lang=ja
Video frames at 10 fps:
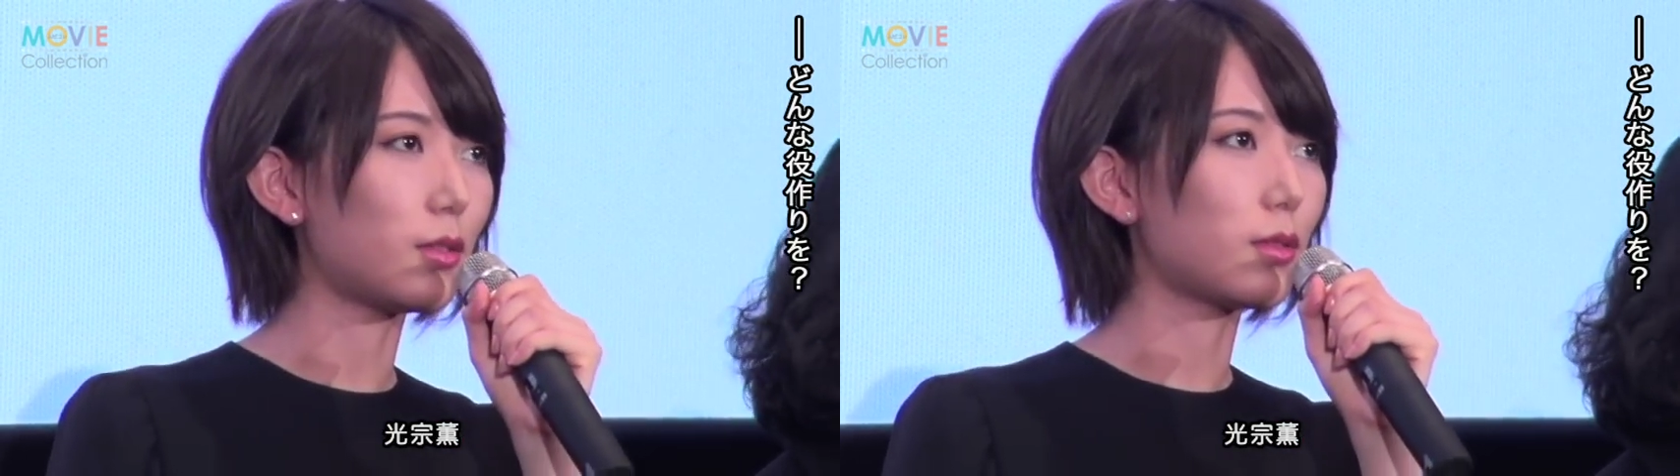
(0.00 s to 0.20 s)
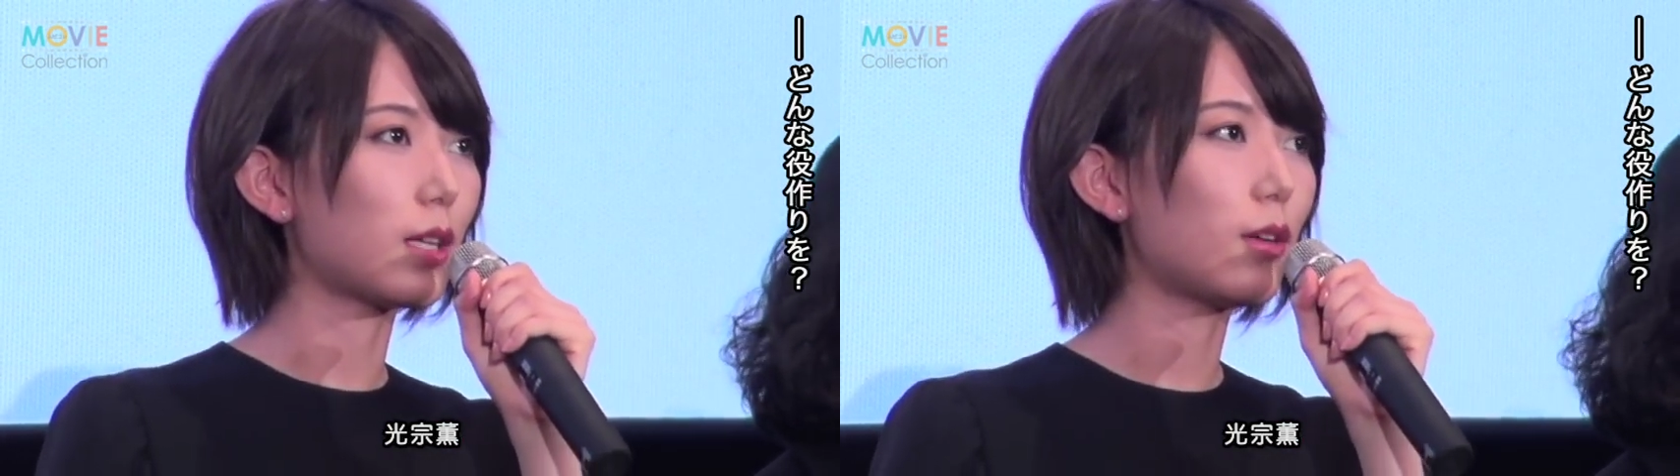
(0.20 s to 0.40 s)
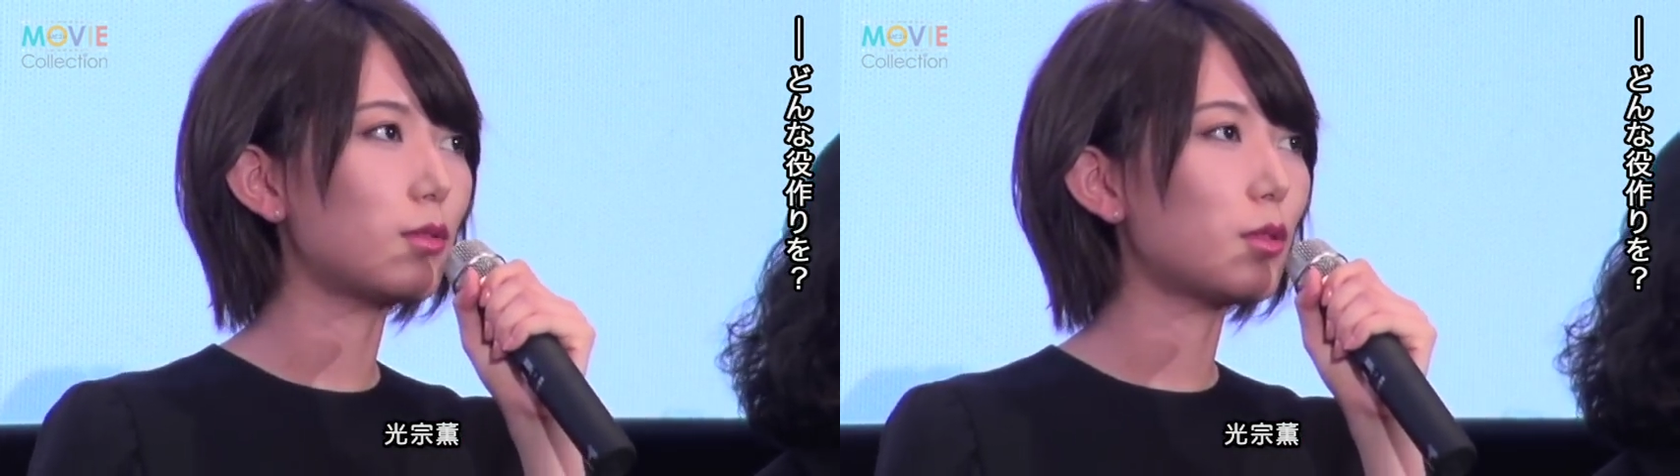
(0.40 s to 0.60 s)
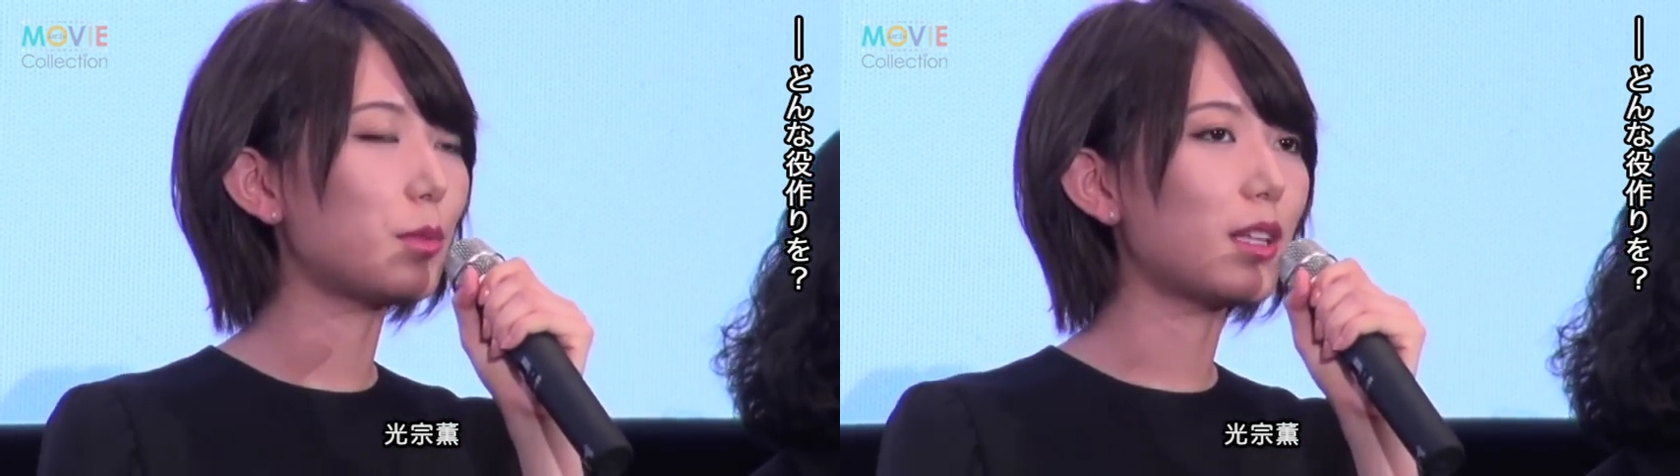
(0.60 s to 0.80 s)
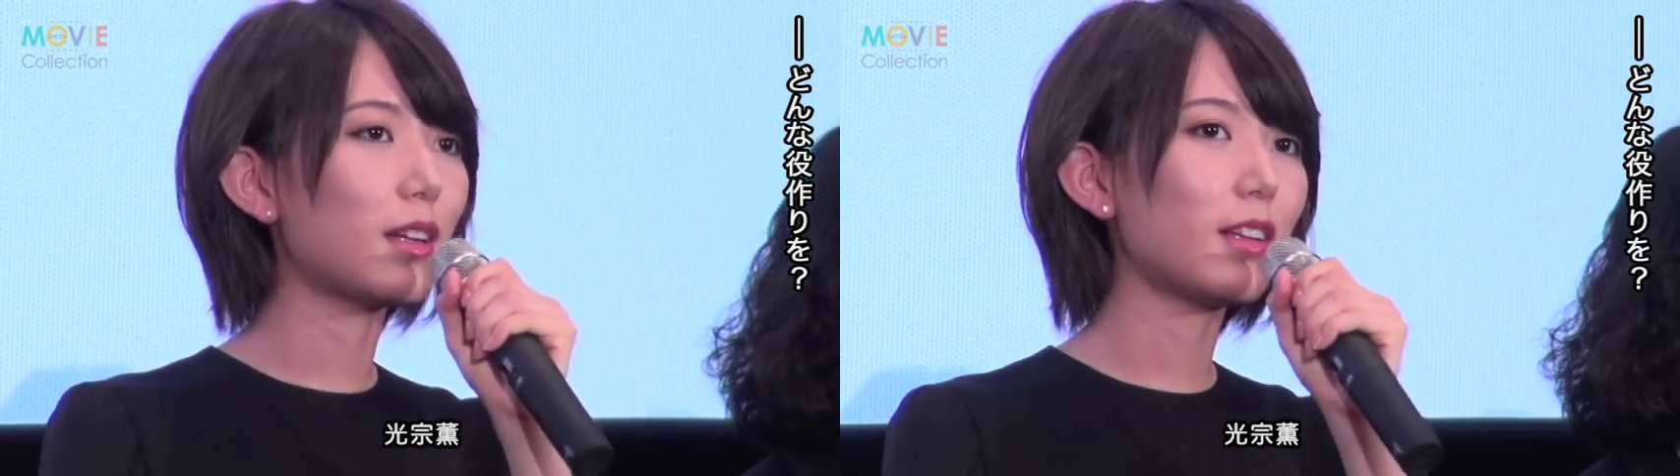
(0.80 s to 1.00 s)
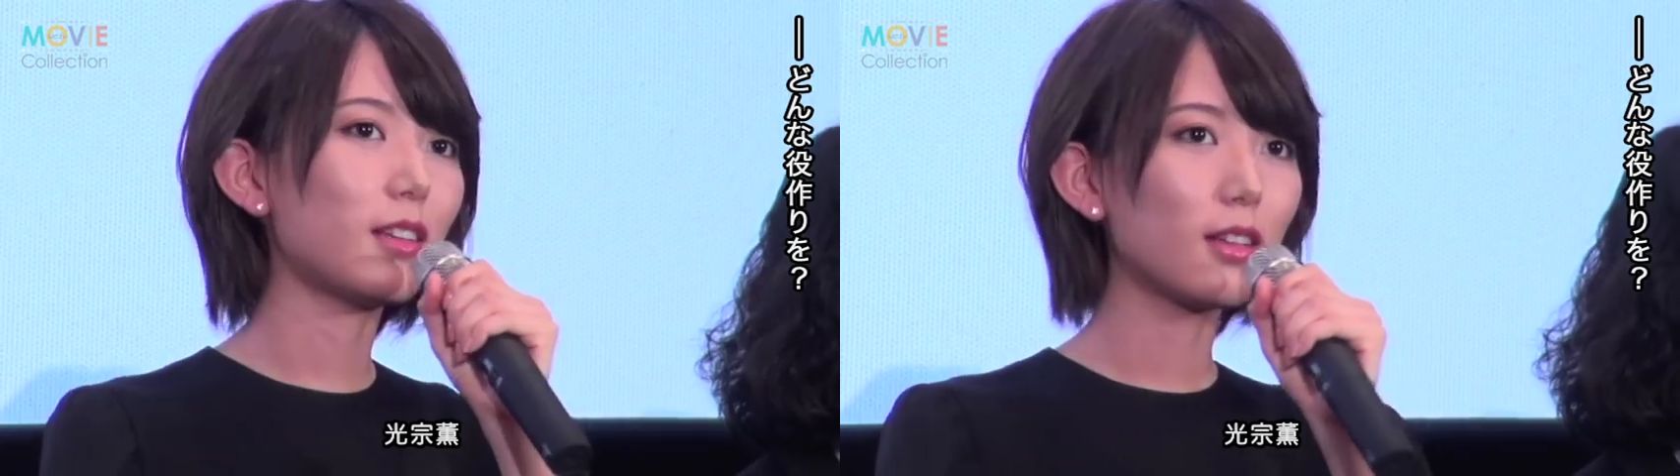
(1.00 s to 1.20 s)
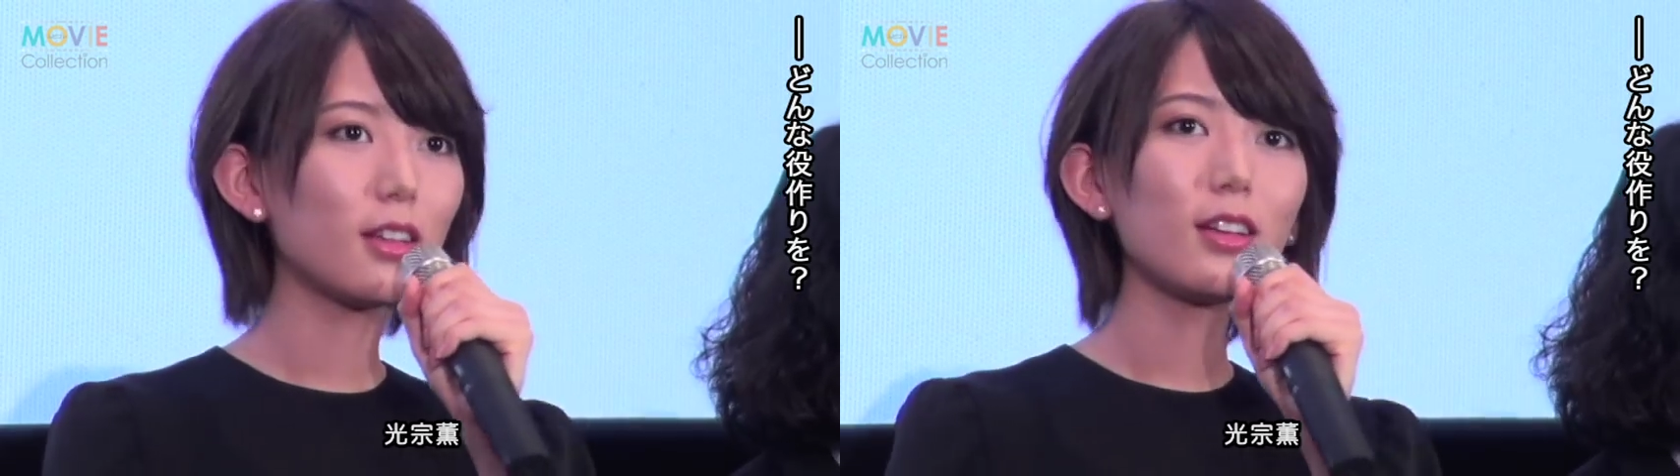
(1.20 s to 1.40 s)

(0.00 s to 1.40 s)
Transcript: の顔を見慣れ